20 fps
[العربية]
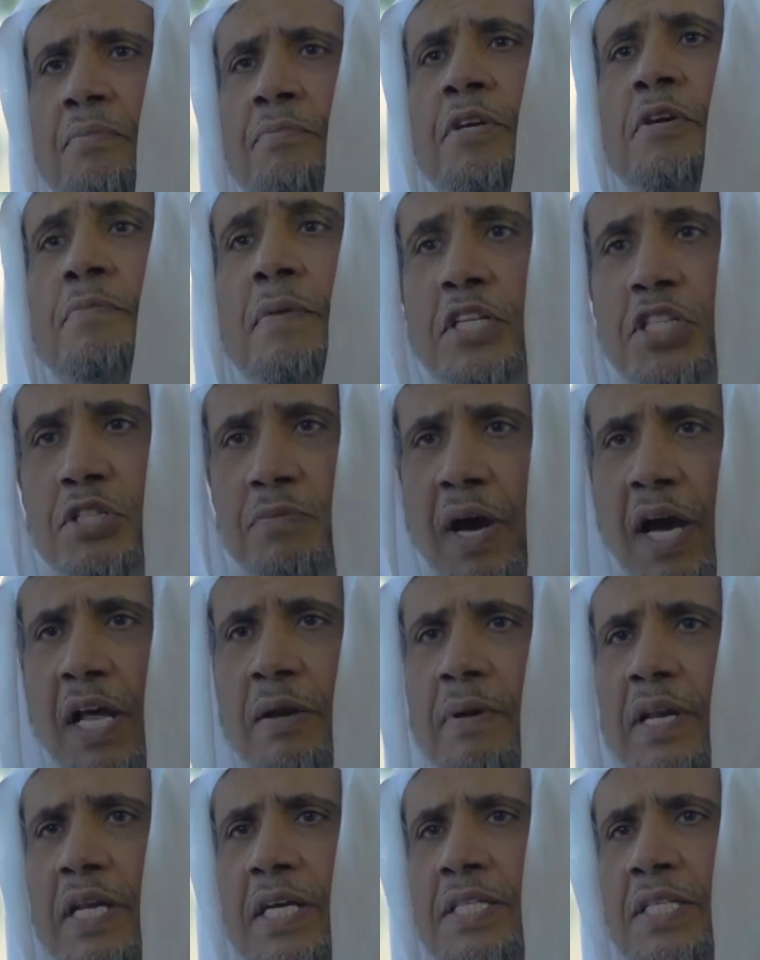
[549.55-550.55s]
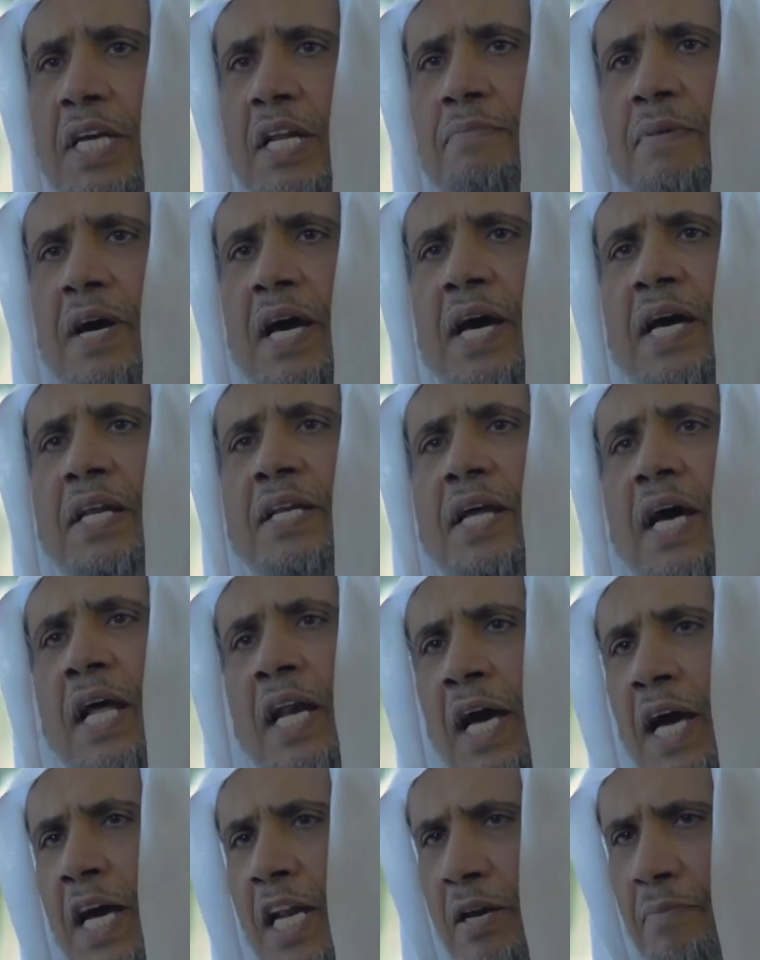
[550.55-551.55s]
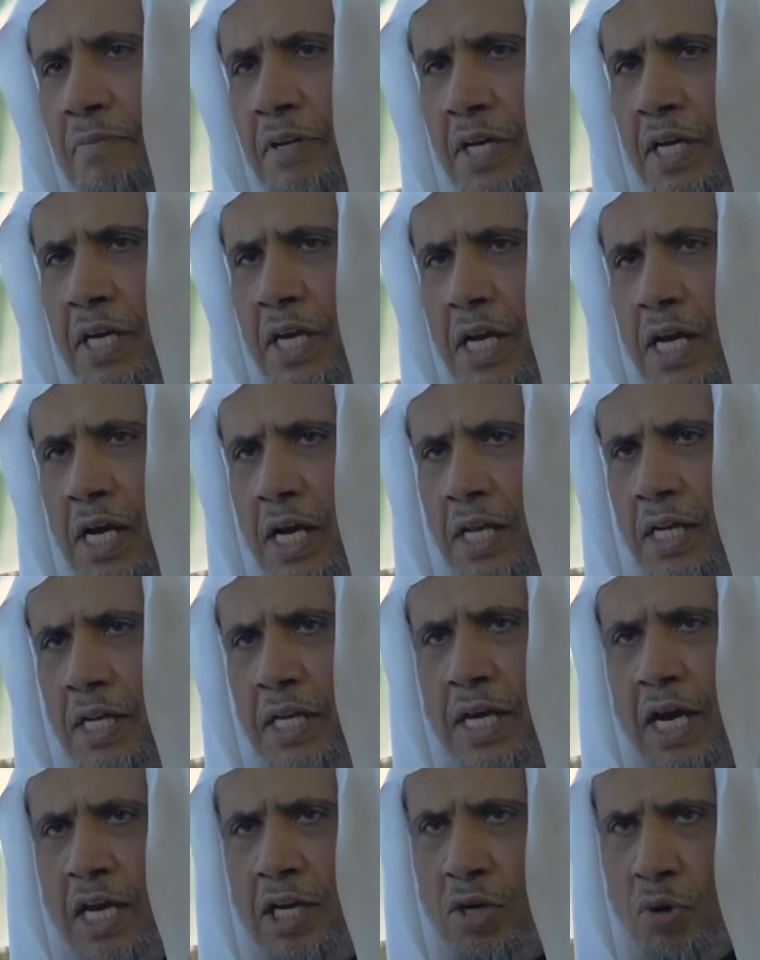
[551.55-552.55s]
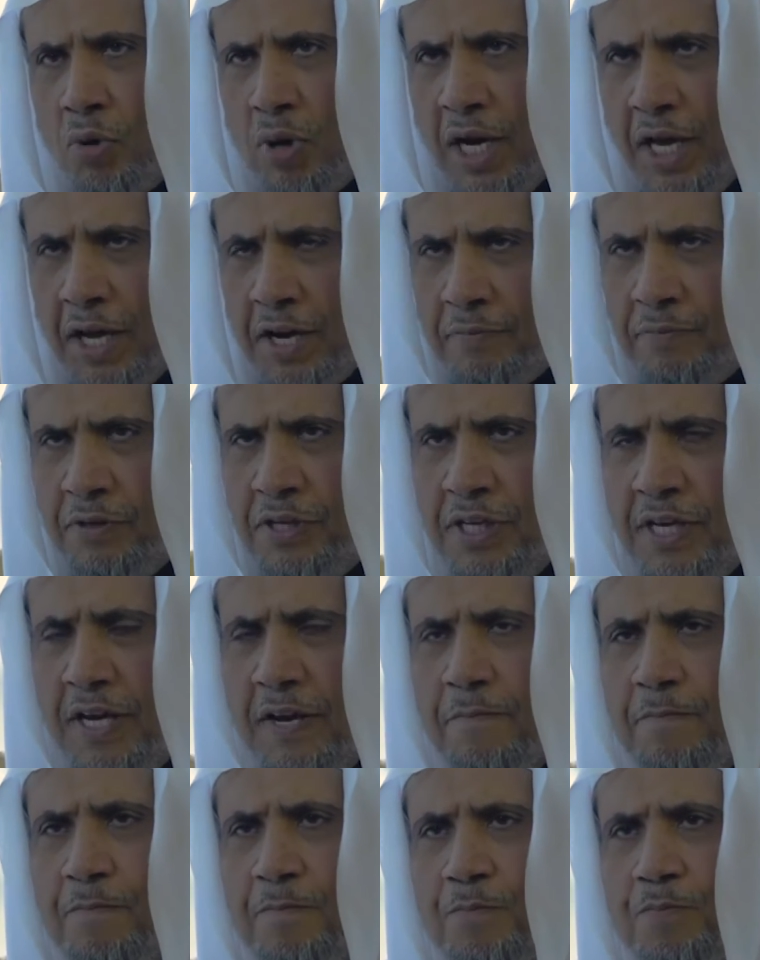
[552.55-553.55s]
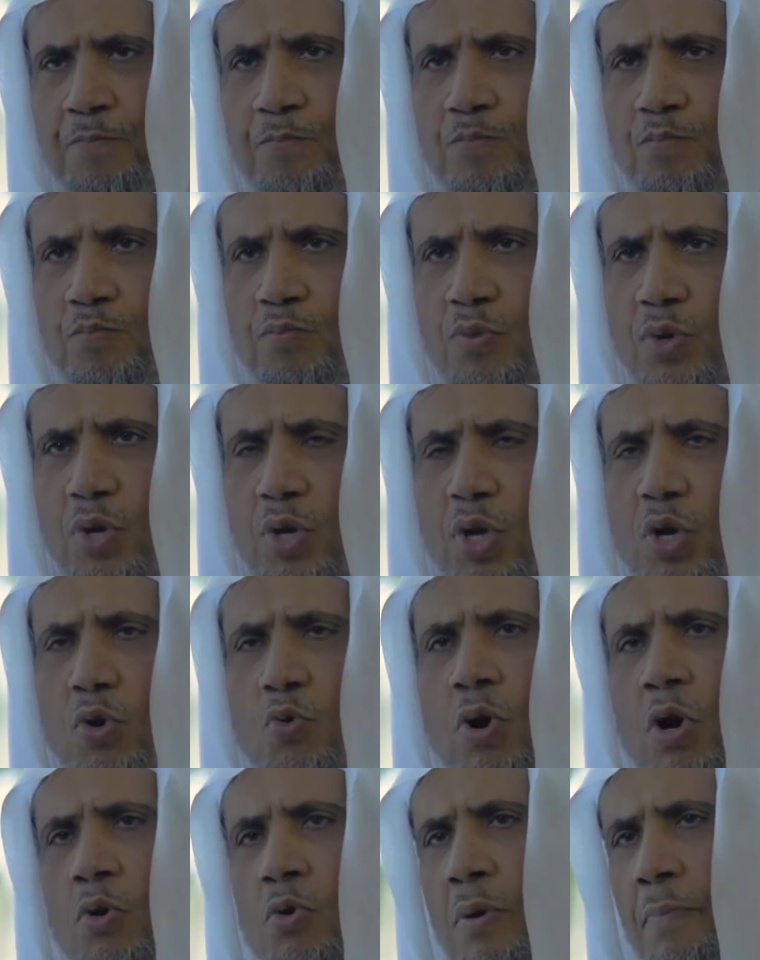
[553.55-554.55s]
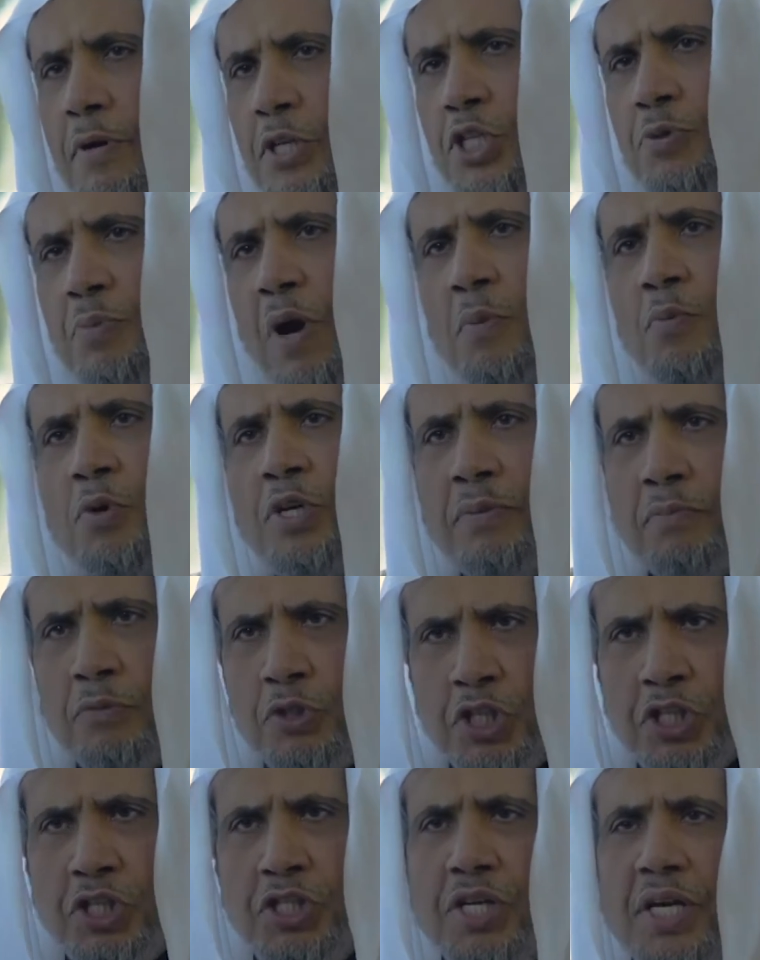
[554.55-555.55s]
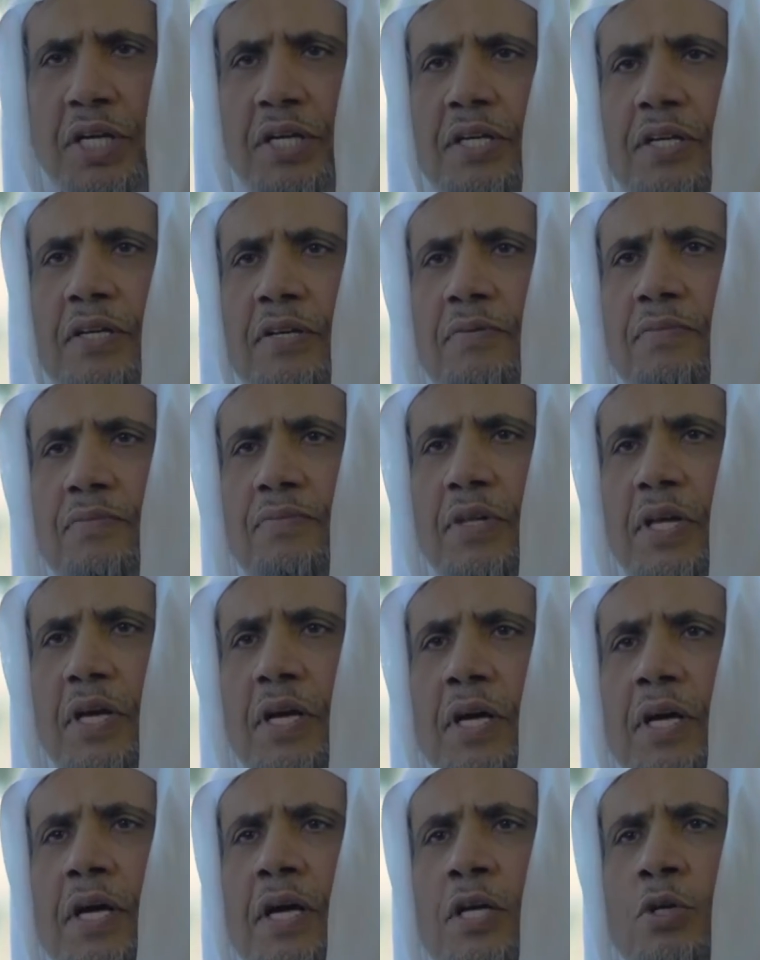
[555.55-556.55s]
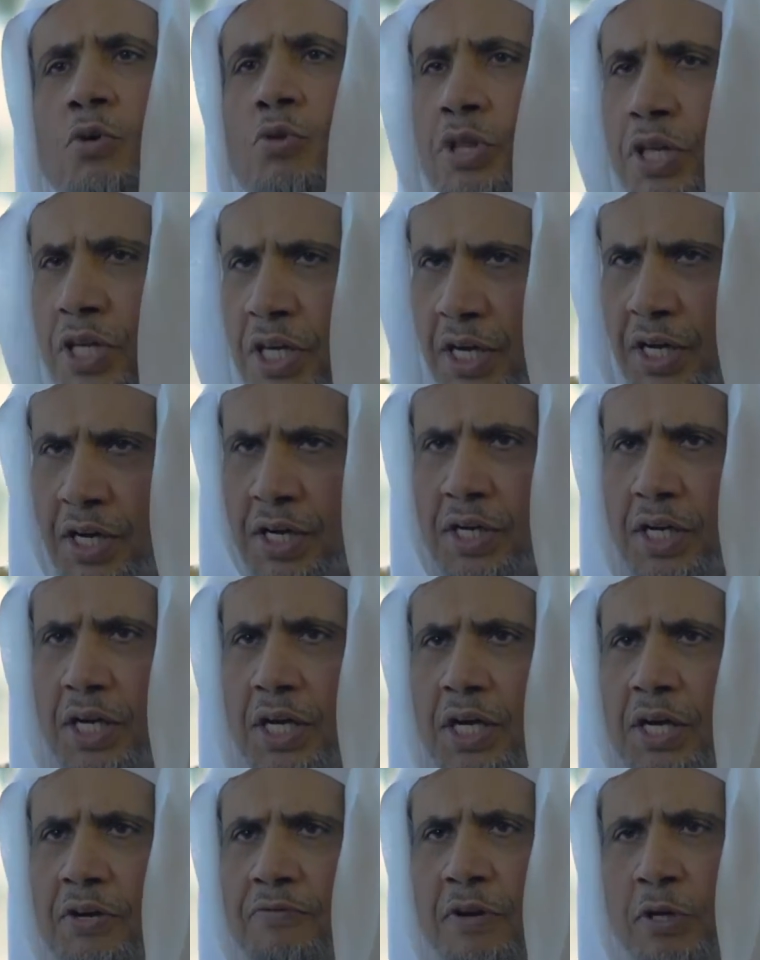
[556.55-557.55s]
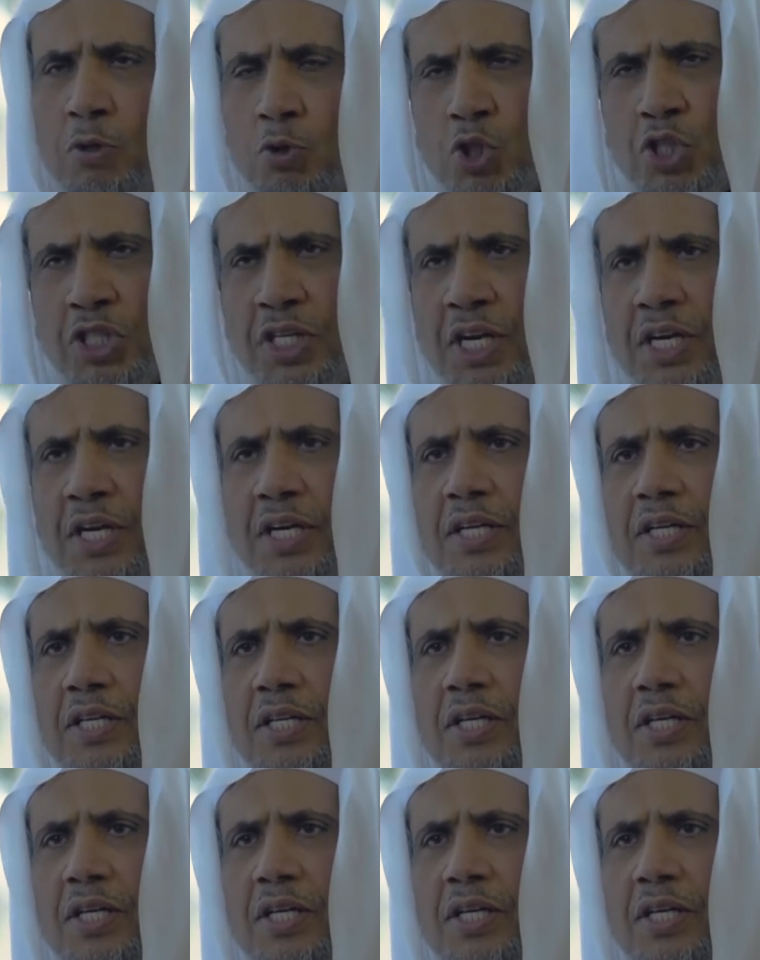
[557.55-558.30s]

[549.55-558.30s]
بمجمع الملك سلمان العالمي للغة العربية وهو مجمع مهم جدا يذكر فيشكر